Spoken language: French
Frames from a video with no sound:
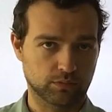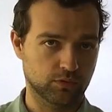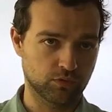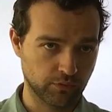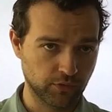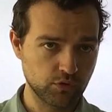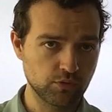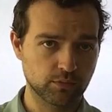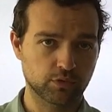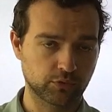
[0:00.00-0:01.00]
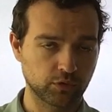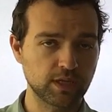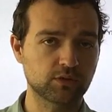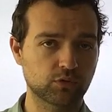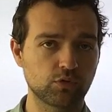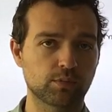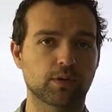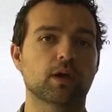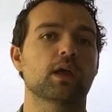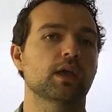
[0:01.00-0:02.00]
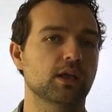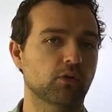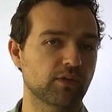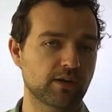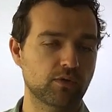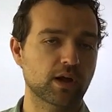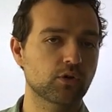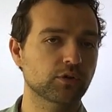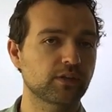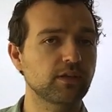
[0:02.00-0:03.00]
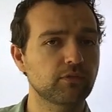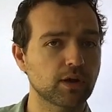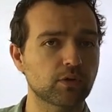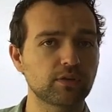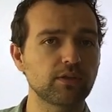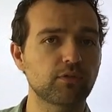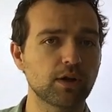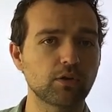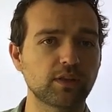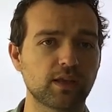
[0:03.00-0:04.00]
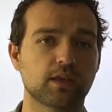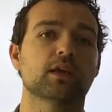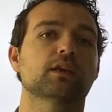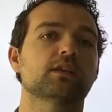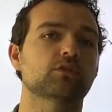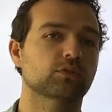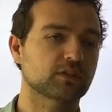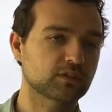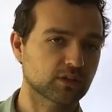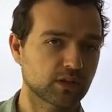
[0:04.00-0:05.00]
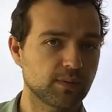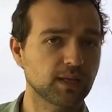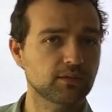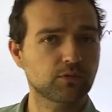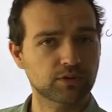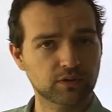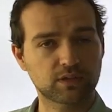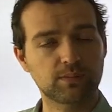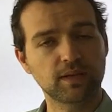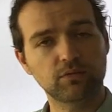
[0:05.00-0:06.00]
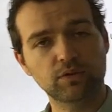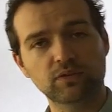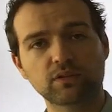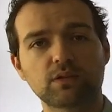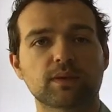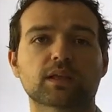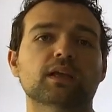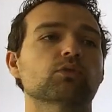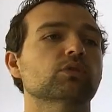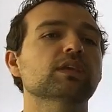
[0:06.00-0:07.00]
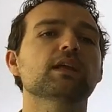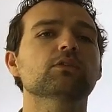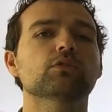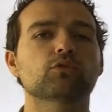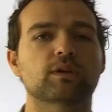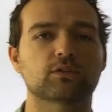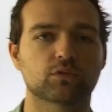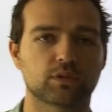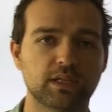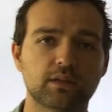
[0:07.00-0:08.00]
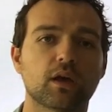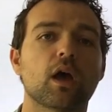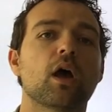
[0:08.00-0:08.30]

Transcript: le volume, le solide cube, on va avoir côté fois côté fois côté, qui sont des centimètres fois centimètres fois centimètres. Et donc, quel que soit le solide,